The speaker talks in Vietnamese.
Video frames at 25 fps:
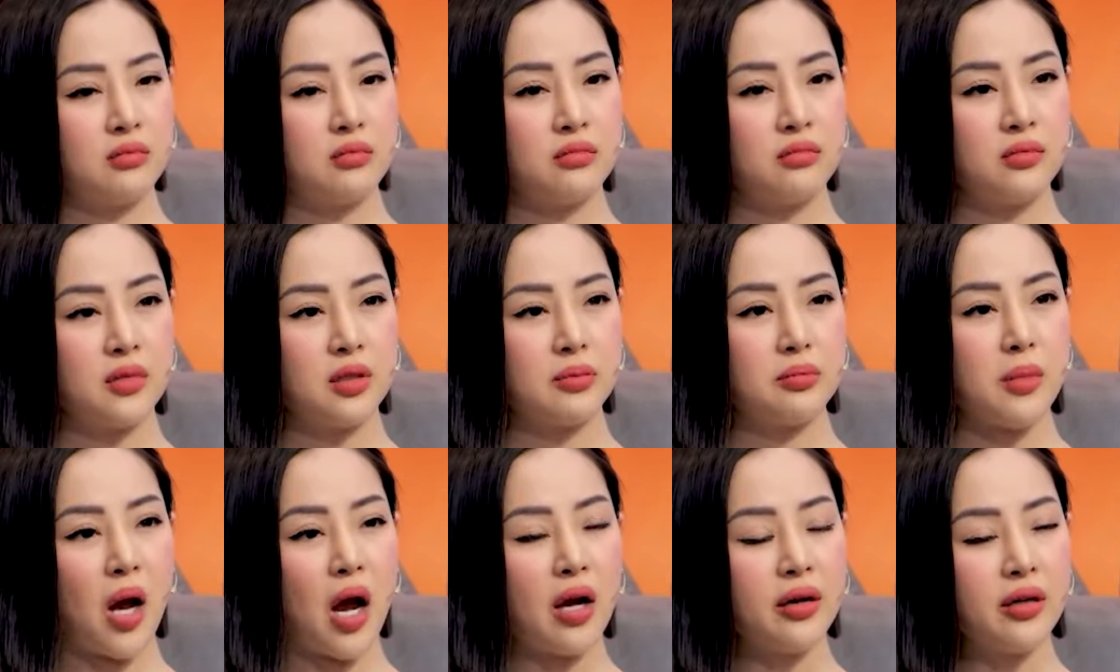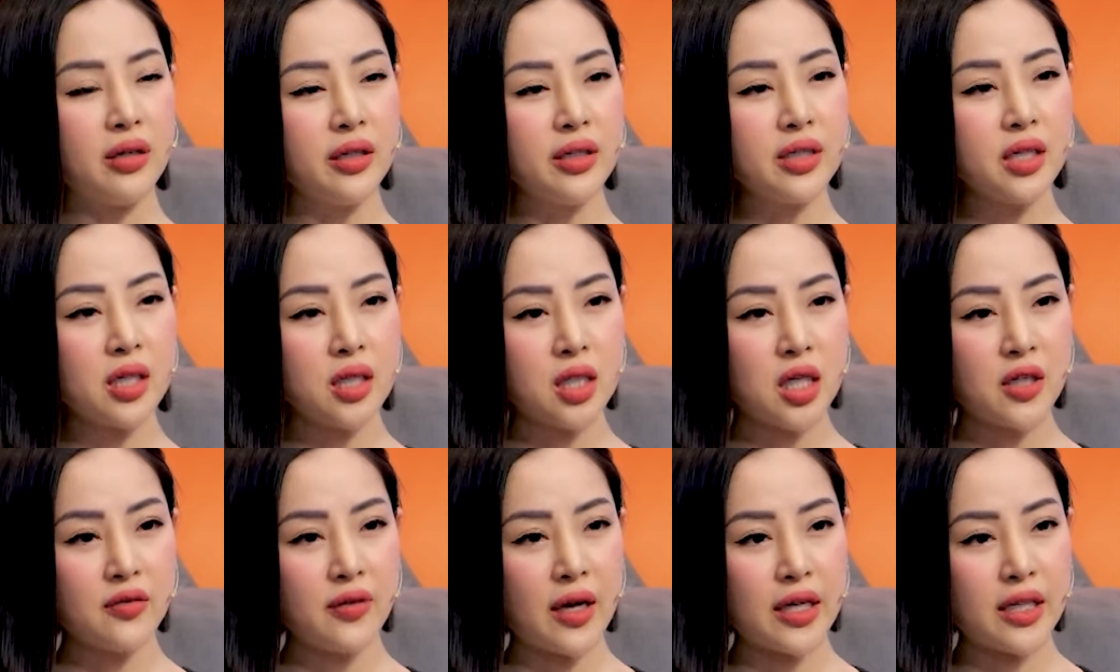mình bỏ nửa
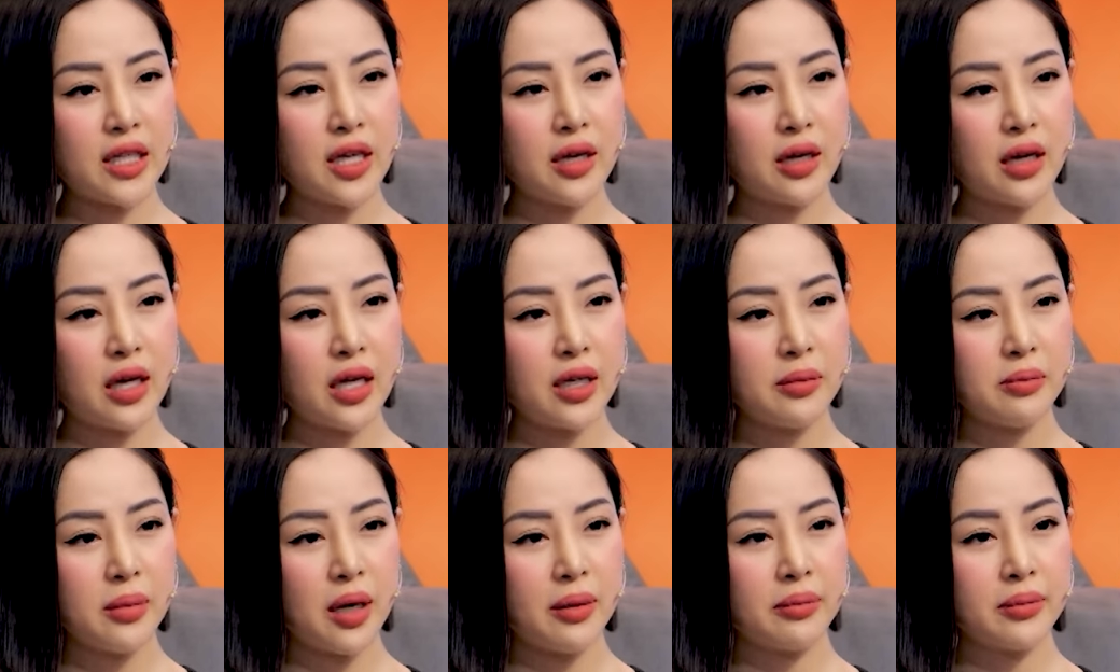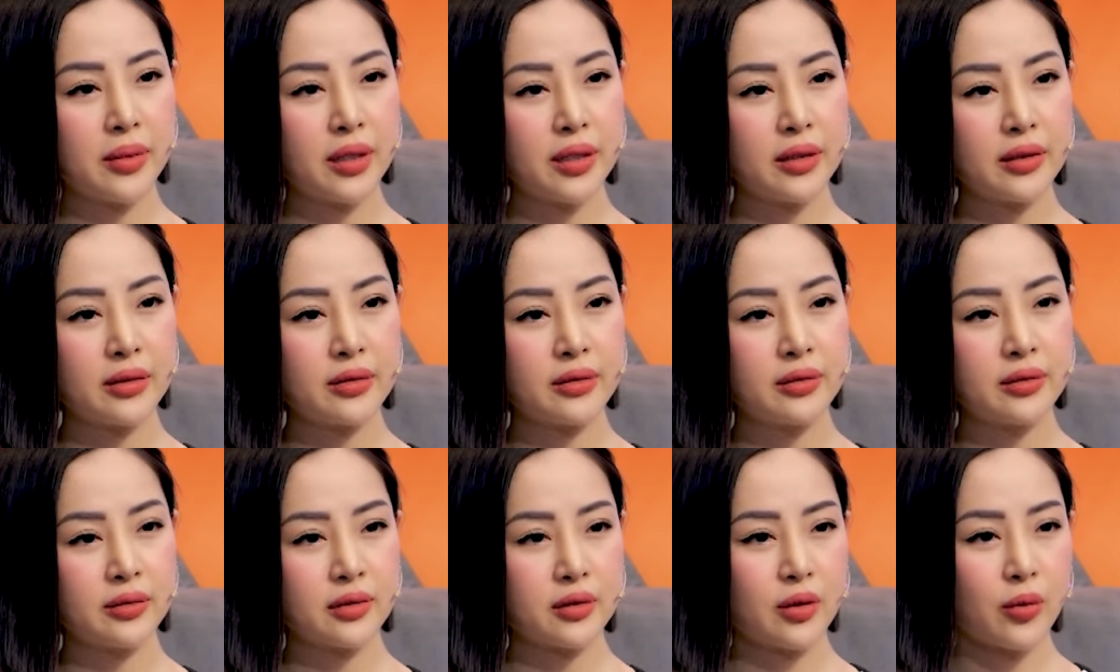chừng như vậy thì khi mà
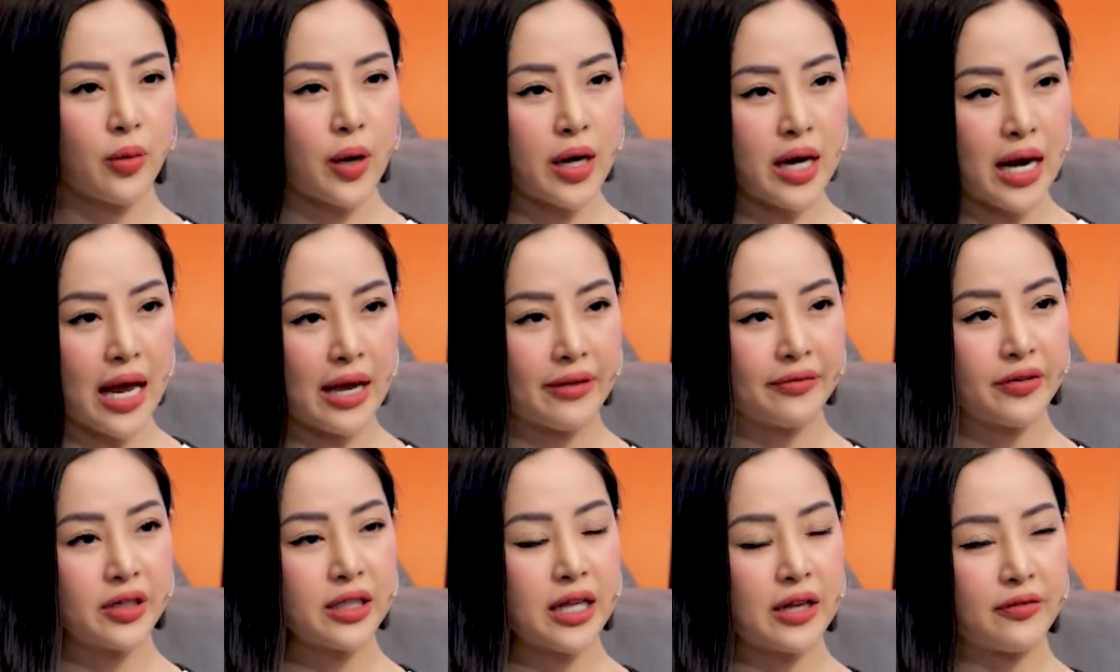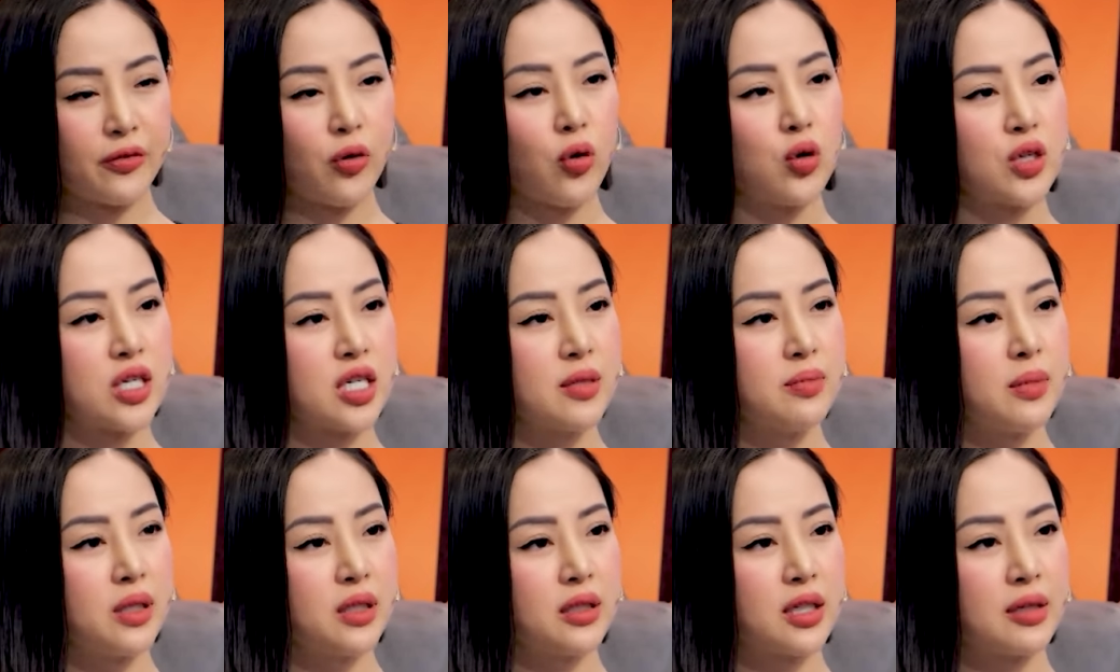mình quay lại với thành phố Hồ
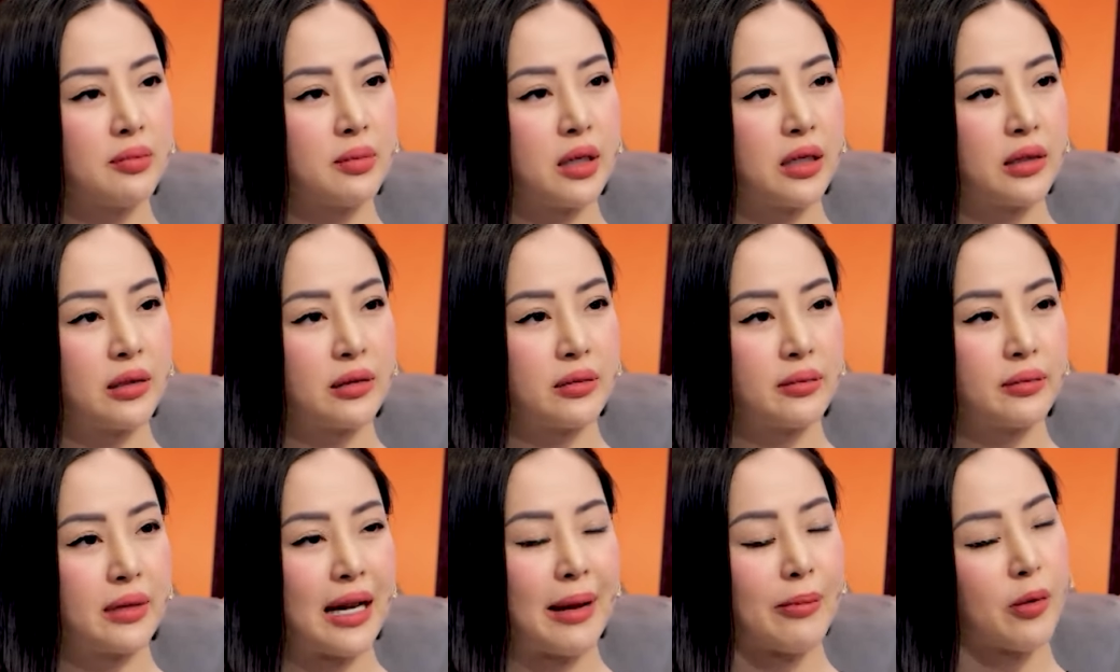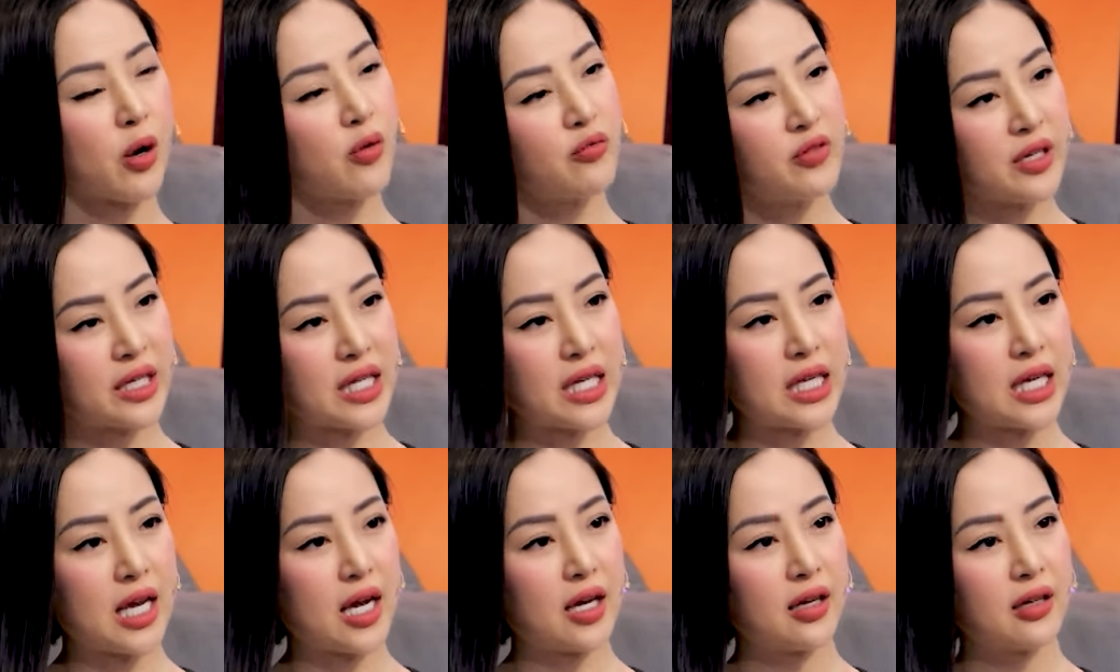Chí Minh thì mình làm công việc
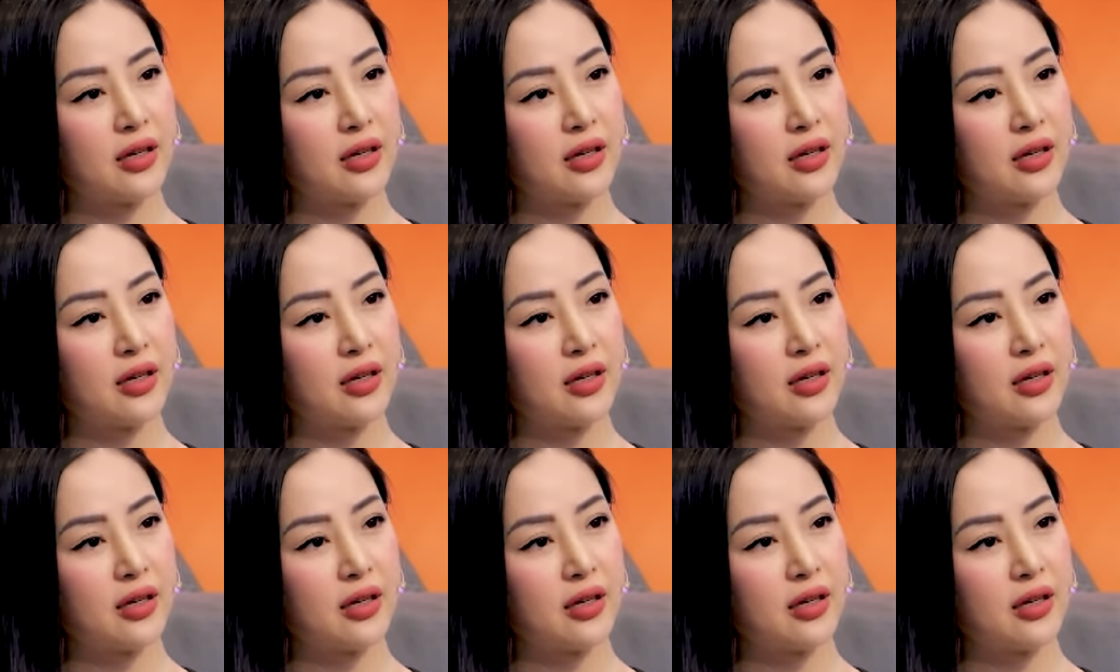gì ạ?